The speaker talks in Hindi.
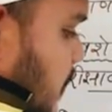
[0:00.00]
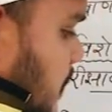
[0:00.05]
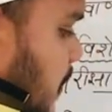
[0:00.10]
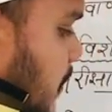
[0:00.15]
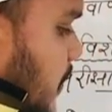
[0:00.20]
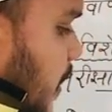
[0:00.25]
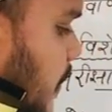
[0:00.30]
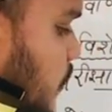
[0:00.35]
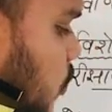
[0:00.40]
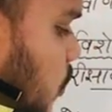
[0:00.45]

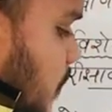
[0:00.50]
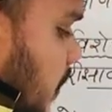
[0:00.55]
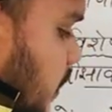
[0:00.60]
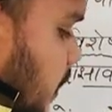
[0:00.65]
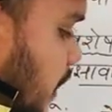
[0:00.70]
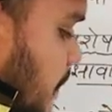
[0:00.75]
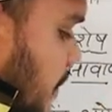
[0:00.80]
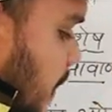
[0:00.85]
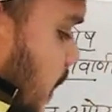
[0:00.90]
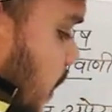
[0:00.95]
पेपर में आपको
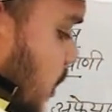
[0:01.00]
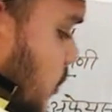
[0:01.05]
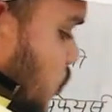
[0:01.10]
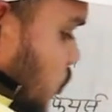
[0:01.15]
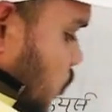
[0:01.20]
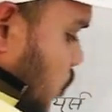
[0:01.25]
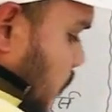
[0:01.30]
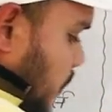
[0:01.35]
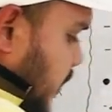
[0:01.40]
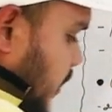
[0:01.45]
पता है पहला जो
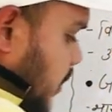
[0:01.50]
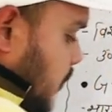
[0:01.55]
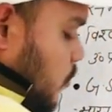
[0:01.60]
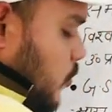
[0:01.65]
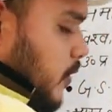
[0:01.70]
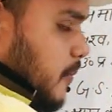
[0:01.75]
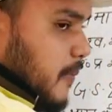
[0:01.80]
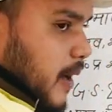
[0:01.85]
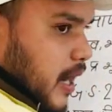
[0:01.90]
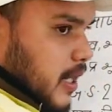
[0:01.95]
टॉपिक है
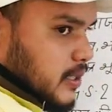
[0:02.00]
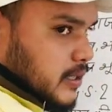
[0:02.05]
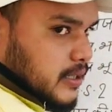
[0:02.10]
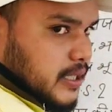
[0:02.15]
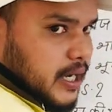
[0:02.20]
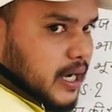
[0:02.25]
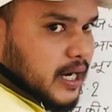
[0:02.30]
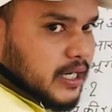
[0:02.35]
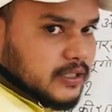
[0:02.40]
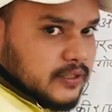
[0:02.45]
वो है
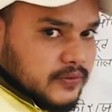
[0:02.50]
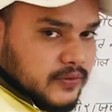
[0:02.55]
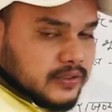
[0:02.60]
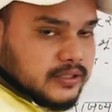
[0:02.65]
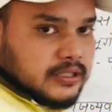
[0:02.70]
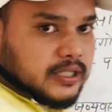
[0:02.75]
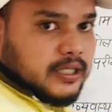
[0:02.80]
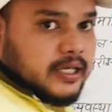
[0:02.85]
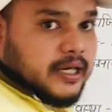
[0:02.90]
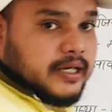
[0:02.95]
भारतीय
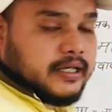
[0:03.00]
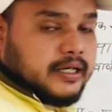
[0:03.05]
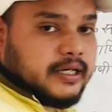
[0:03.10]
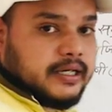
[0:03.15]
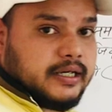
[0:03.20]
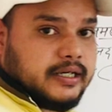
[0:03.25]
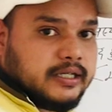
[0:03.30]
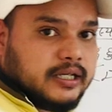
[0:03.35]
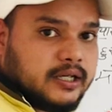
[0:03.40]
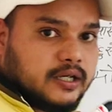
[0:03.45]
अर्थव्यवस्था यानी कि
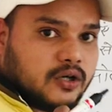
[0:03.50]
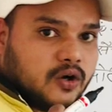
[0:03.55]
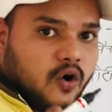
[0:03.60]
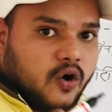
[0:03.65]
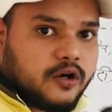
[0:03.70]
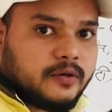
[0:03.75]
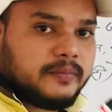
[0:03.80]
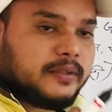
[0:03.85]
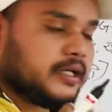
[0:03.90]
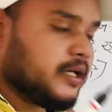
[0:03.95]
इंडियन
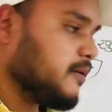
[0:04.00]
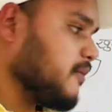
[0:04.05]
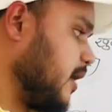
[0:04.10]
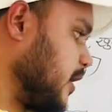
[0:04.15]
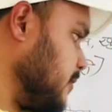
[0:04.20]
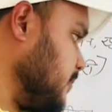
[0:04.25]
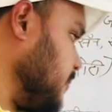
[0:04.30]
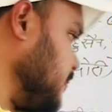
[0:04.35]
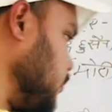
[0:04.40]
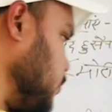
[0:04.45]
इकोनॉमी के
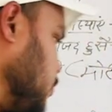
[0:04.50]
बारे में हम